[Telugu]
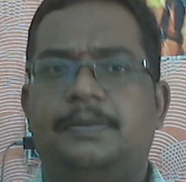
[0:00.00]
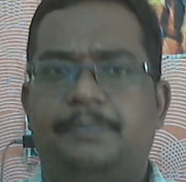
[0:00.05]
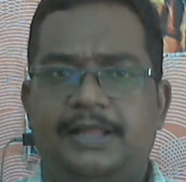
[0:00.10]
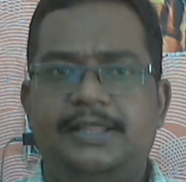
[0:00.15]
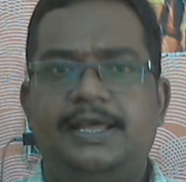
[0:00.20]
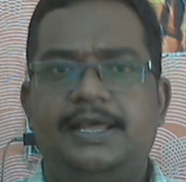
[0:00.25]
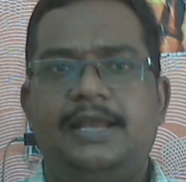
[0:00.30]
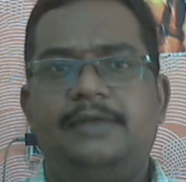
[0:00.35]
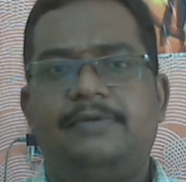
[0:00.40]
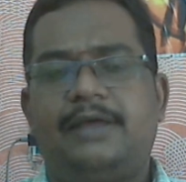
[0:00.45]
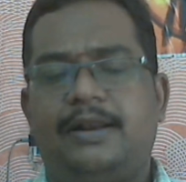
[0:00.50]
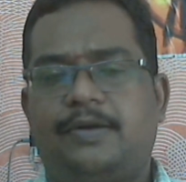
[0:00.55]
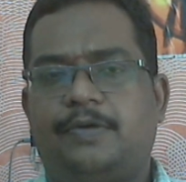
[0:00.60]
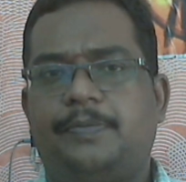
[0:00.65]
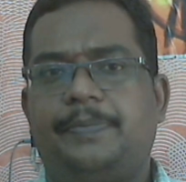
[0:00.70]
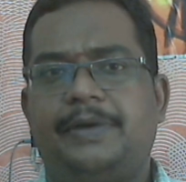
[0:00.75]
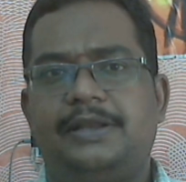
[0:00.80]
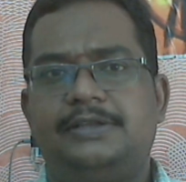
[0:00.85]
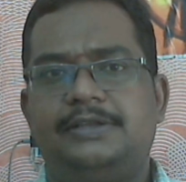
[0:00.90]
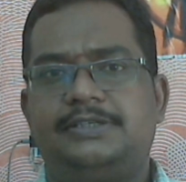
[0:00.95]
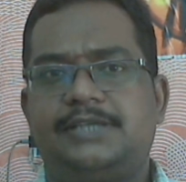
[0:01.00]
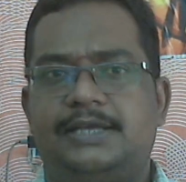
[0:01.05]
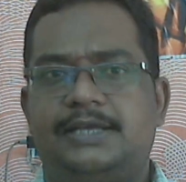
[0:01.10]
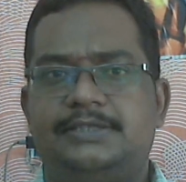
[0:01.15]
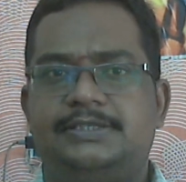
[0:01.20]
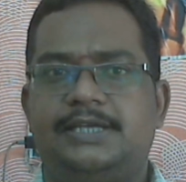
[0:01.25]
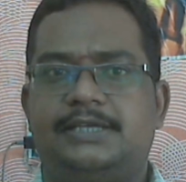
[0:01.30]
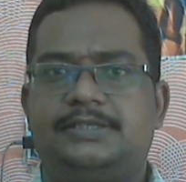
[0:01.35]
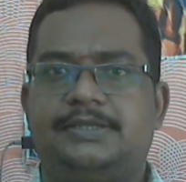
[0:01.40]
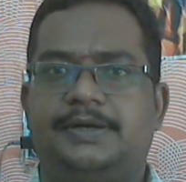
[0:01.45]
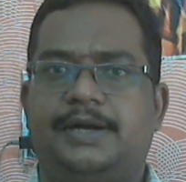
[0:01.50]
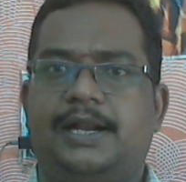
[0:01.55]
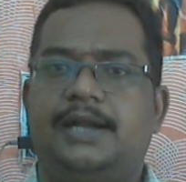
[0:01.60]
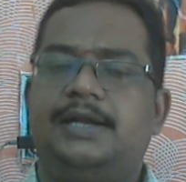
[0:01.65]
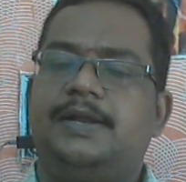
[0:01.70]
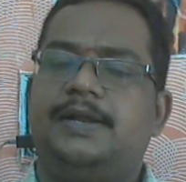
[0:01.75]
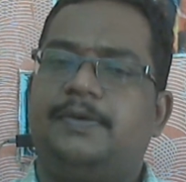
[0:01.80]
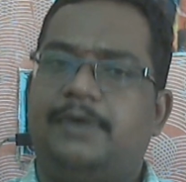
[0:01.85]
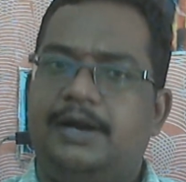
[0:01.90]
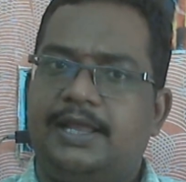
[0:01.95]
పదిహేను వేల రూపాయలు చార్జ్ చేస్తున్నాడు
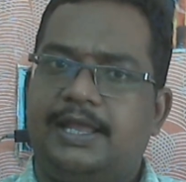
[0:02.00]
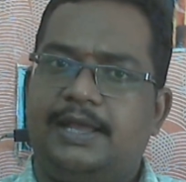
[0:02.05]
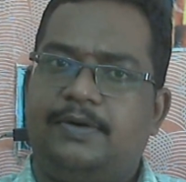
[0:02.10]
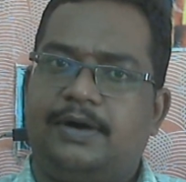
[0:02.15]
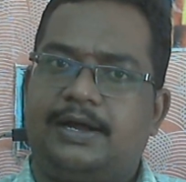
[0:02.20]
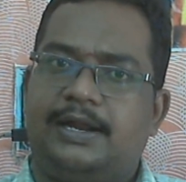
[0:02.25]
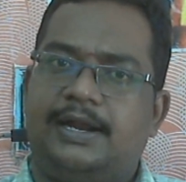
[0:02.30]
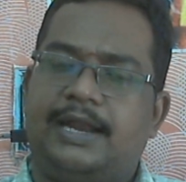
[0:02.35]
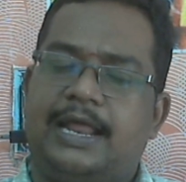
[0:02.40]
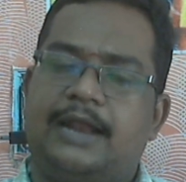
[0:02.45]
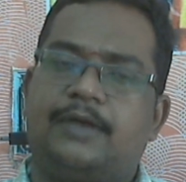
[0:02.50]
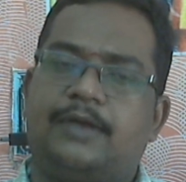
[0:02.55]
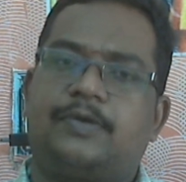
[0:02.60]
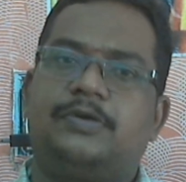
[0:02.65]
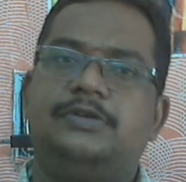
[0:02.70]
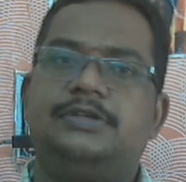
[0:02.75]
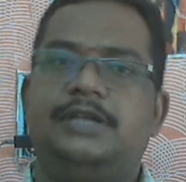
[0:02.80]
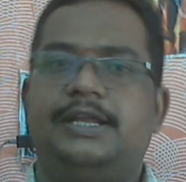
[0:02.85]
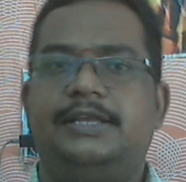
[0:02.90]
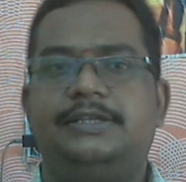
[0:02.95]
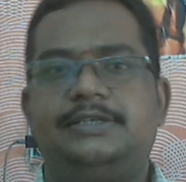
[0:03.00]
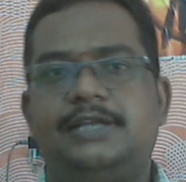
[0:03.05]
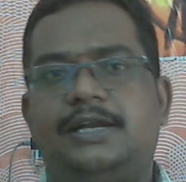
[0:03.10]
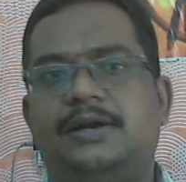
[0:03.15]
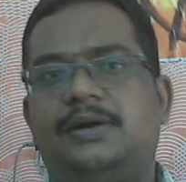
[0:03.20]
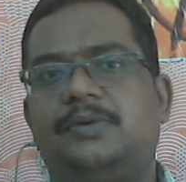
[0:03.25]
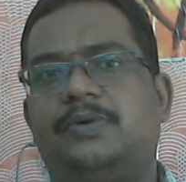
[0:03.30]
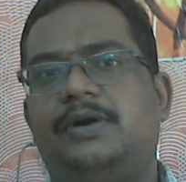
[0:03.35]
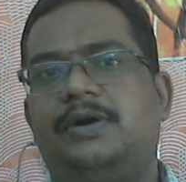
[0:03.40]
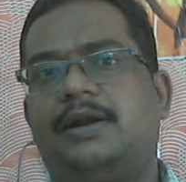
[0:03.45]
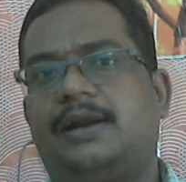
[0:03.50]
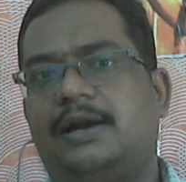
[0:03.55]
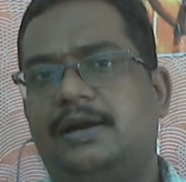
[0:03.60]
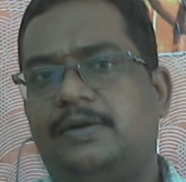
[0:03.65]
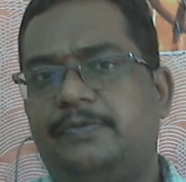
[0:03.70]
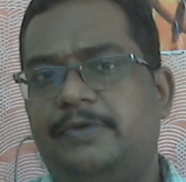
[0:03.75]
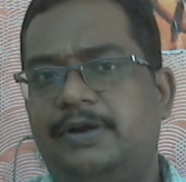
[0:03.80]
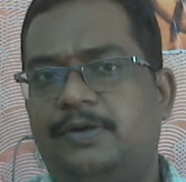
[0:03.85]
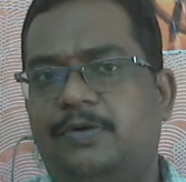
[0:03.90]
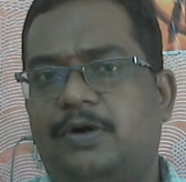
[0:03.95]
అంటే వాడికి ఒక నెల రోజులకి ఇచ్చేటటువంటి
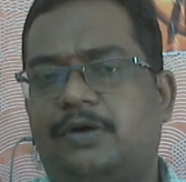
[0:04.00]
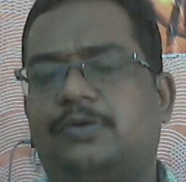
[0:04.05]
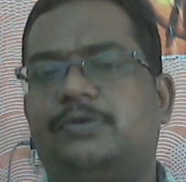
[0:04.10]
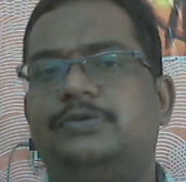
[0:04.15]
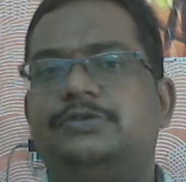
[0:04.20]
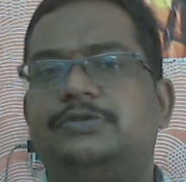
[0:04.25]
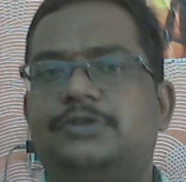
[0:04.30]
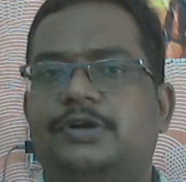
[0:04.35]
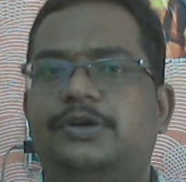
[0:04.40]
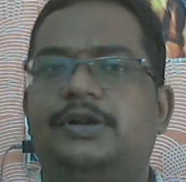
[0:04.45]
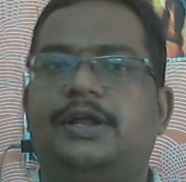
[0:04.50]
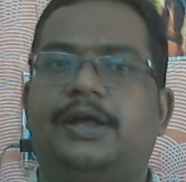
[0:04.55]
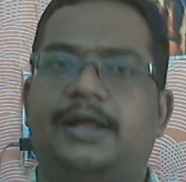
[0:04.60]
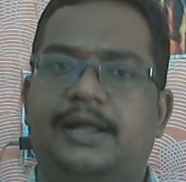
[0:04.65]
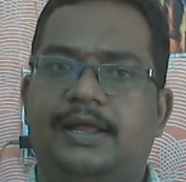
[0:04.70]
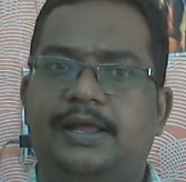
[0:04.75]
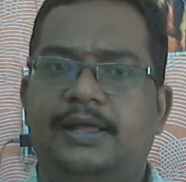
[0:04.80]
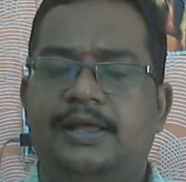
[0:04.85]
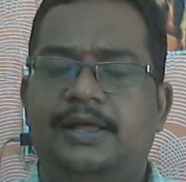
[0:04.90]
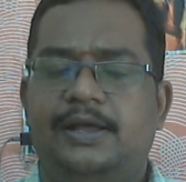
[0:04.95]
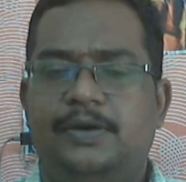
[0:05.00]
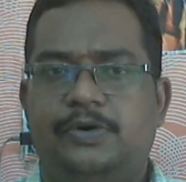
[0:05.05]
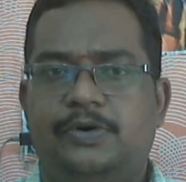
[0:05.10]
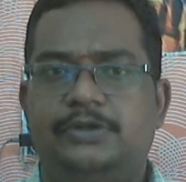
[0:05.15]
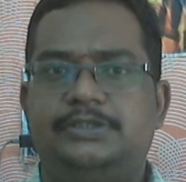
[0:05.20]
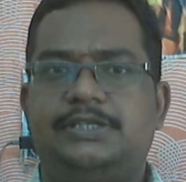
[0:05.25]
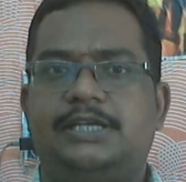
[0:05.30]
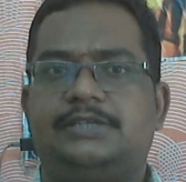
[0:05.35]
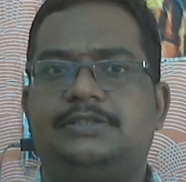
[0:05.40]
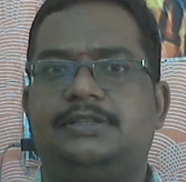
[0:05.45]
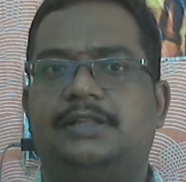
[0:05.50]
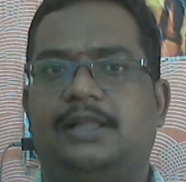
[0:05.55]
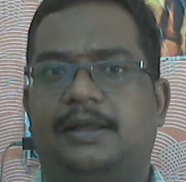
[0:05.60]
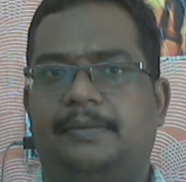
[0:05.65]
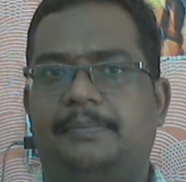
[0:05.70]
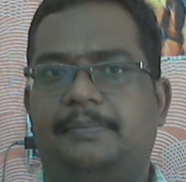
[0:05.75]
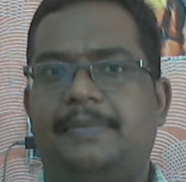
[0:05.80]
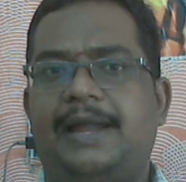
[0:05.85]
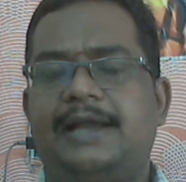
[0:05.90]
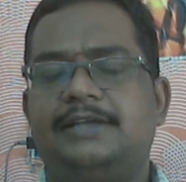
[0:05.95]
రెంట్ వీడికి ఒక రోజులోనే వచ్చేస్తుంది
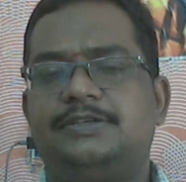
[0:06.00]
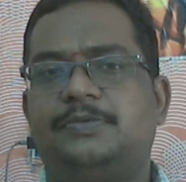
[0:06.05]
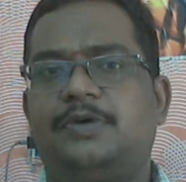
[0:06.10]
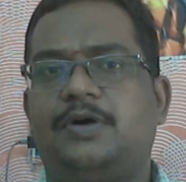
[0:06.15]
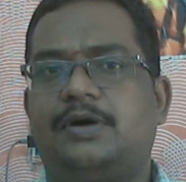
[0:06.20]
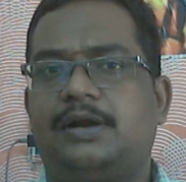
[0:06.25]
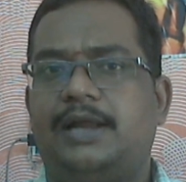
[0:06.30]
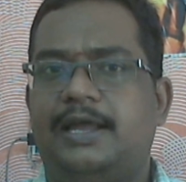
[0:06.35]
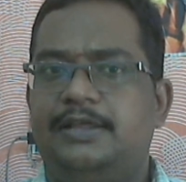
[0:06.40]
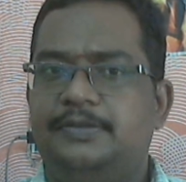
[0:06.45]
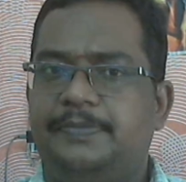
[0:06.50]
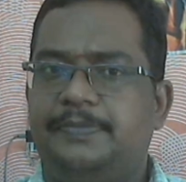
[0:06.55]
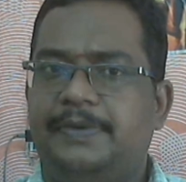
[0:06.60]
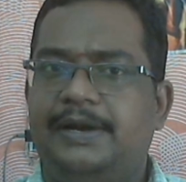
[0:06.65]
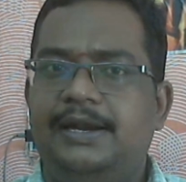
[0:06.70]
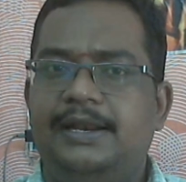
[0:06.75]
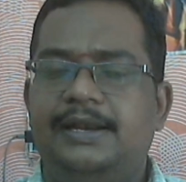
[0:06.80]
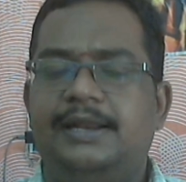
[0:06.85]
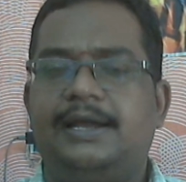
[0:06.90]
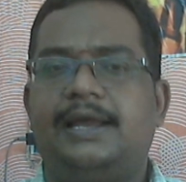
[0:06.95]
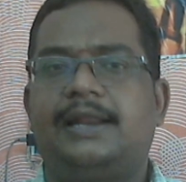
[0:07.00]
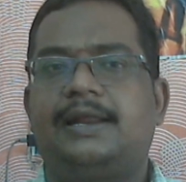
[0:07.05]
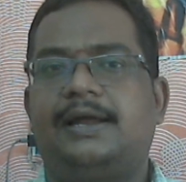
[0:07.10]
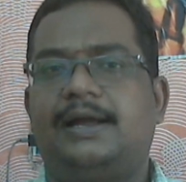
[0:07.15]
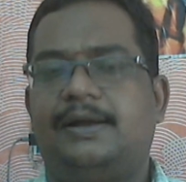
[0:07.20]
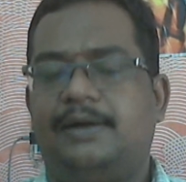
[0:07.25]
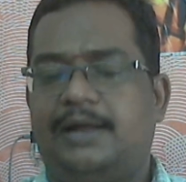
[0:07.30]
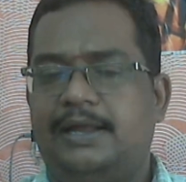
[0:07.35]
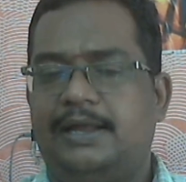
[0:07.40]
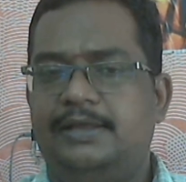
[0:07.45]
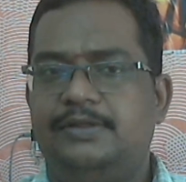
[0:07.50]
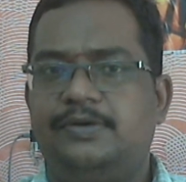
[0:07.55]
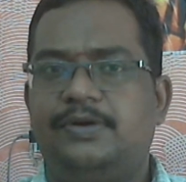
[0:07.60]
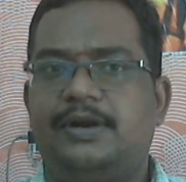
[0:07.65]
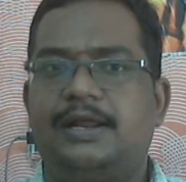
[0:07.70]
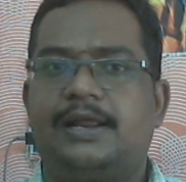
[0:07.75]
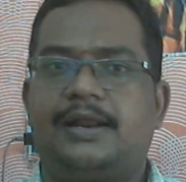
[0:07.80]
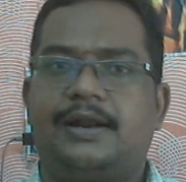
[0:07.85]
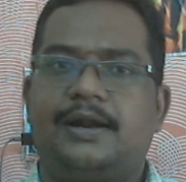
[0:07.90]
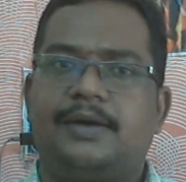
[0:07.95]
మాక్సిమం ఒక ఐదు పెళ్లిళ్ళు కనుక
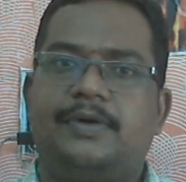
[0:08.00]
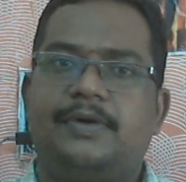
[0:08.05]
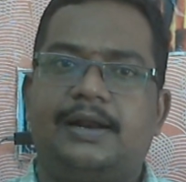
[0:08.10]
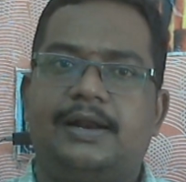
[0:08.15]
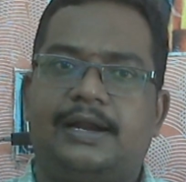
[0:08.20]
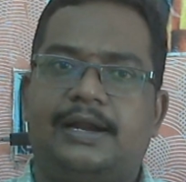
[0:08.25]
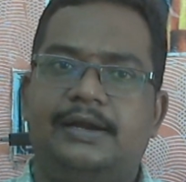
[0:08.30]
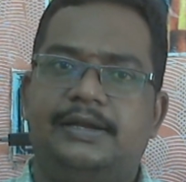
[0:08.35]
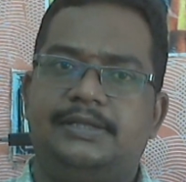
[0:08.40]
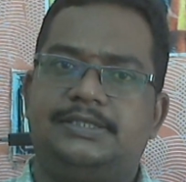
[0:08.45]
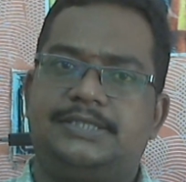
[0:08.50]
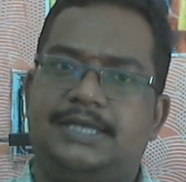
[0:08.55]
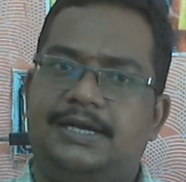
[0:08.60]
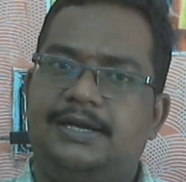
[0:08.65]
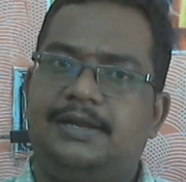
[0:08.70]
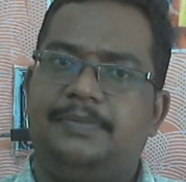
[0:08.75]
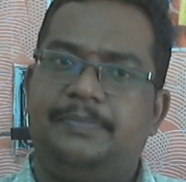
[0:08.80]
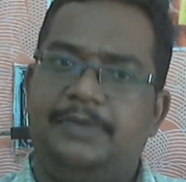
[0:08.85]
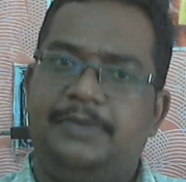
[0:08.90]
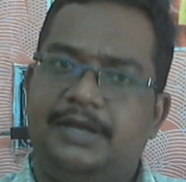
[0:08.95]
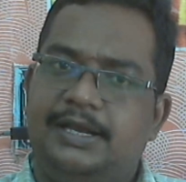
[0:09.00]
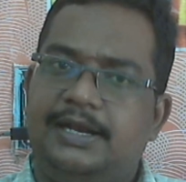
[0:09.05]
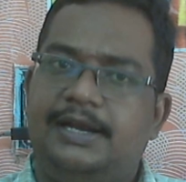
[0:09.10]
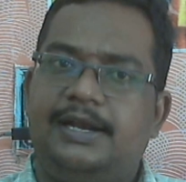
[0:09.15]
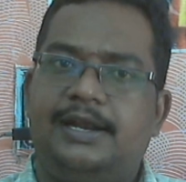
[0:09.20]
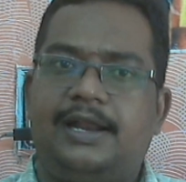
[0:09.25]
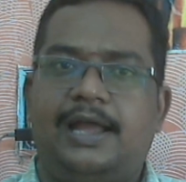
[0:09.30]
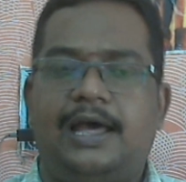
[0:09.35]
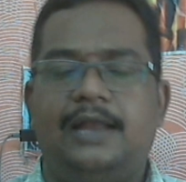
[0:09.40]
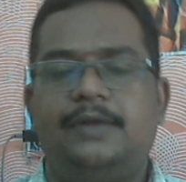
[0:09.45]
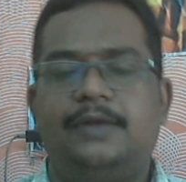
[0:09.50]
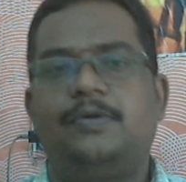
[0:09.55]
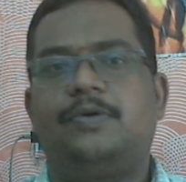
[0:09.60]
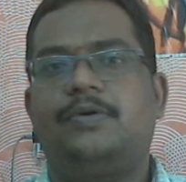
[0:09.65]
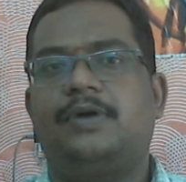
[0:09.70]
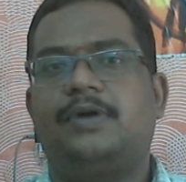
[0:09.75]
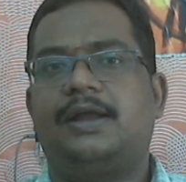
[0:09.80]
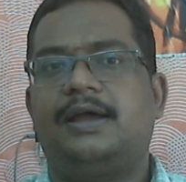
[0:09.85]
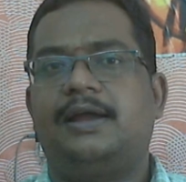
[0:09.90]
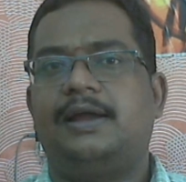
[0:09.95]
ఐదుగురు కనుక రెంట్ ఇచ్చారంటే మిగిలిన నాలుగు
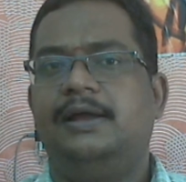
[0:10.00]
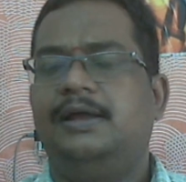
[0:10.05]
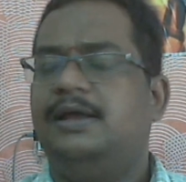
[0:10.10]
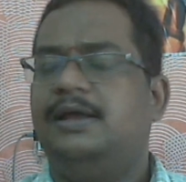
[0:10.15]
కూడా